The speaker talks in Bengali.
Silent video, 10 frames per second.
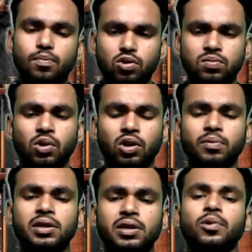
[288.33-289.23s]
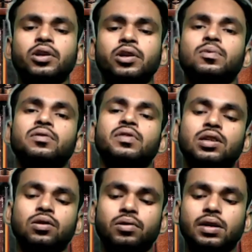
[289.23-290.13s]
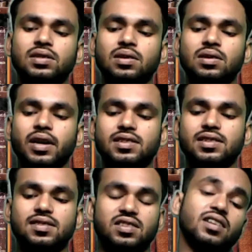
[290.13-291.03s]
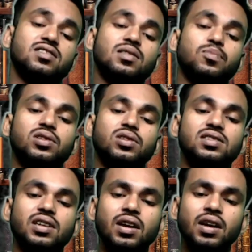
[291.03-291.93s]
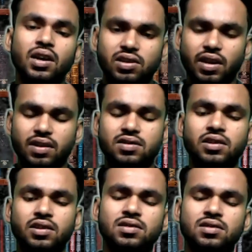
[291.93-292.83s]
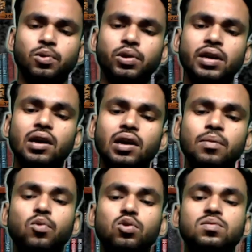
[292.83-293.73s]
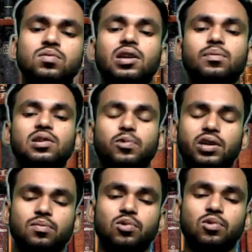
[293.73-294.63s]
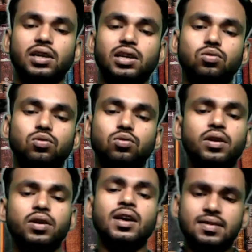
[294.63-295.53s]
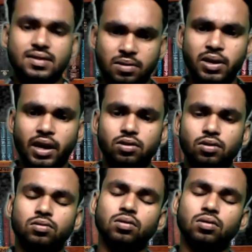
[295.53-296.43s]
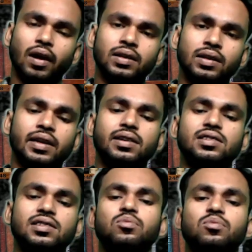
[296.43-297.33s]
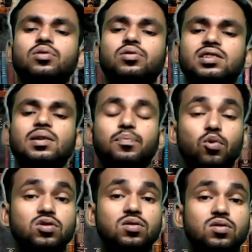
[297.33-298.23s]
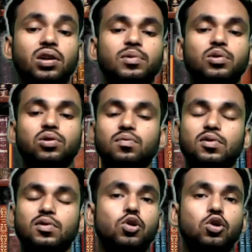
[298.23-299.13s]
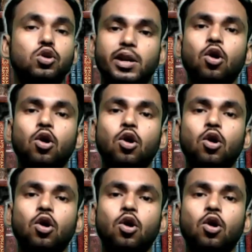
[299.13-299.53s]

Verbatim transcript: পোস্টমর্টমের রিপোর্টের উপর ভিত্তি করে সিবিআই যে স্ট্যাটাস রিপোর্ট দিচ্ছে সেই স্ট্যাটাস রিপোর্টে এবং পোস্টমর্টমের রিপোর্টের মধ্যে কিন্তু কারণ সিবিআই তথ্য আধিকারিকরা যেটা মনে করছেন যে পোস্টমর্টমেও কিন্তু বিভিন্ন রকমের